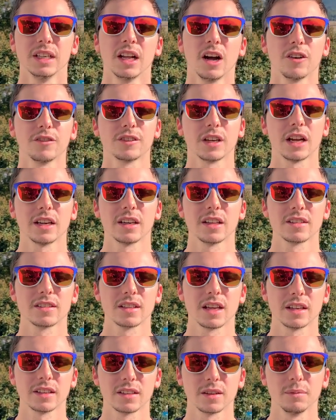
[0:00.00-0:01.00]
Auf der anderen
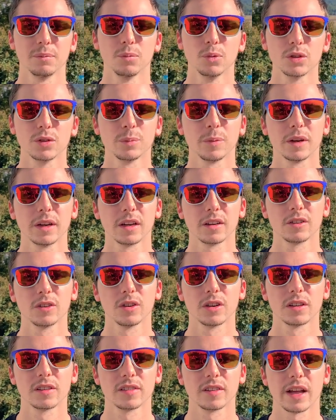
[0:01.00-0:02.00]
Seite muss man
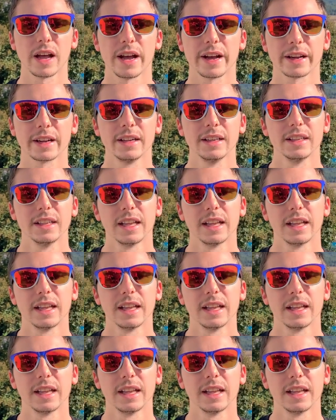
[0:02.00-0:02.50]
natürlich sagen,